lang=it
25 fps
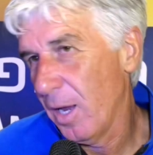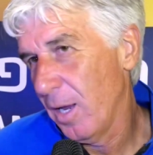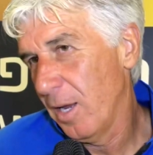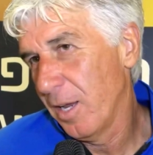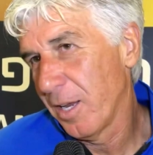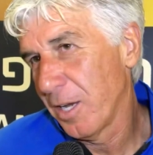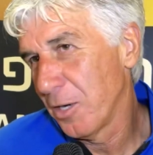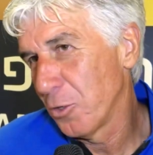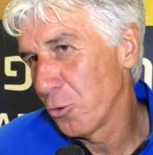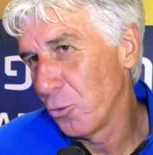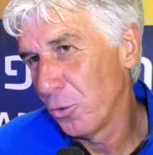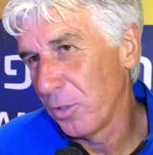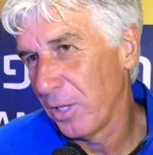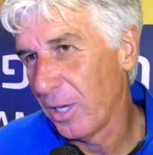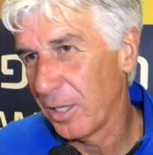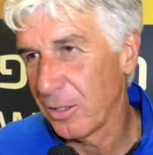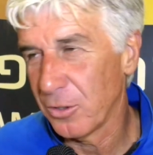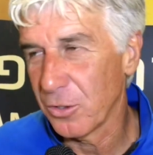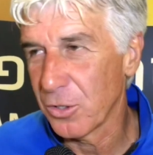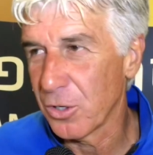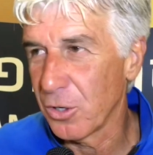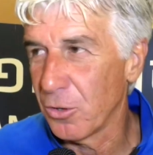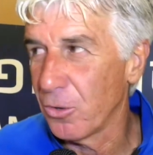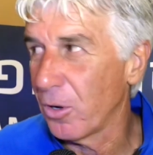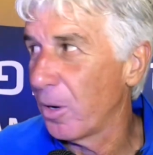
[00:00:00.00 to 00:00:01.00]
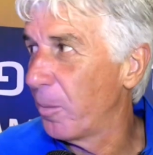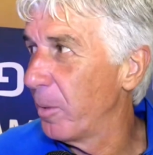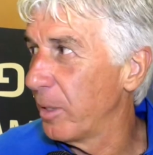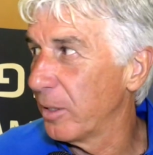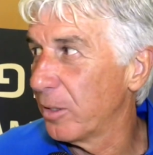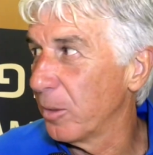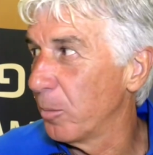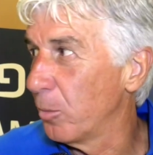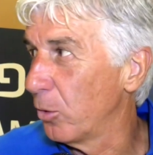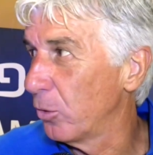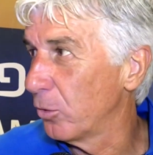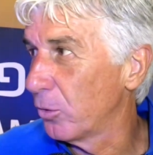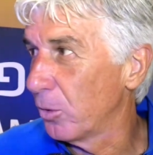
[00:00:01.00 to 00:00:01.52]
Il risultato è
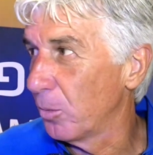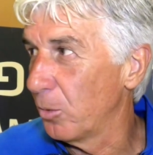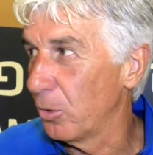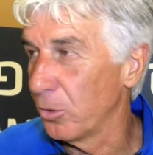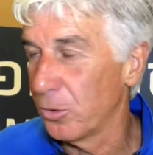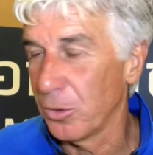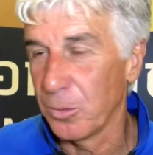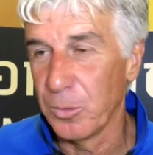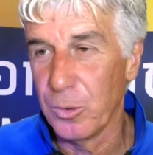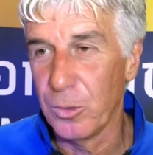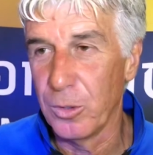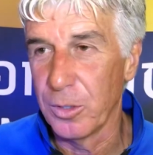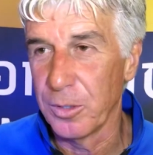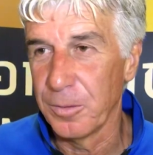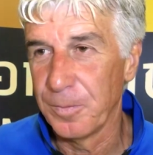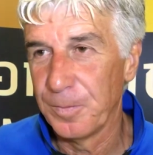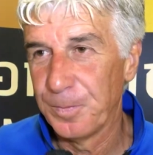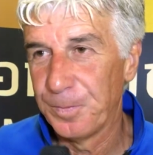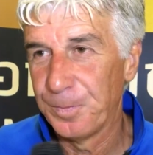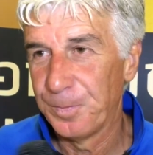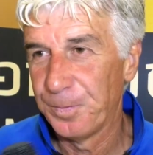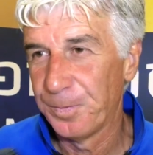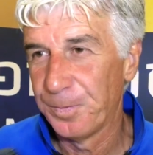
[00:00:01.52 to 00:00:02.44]
sicuramente molto molto buono.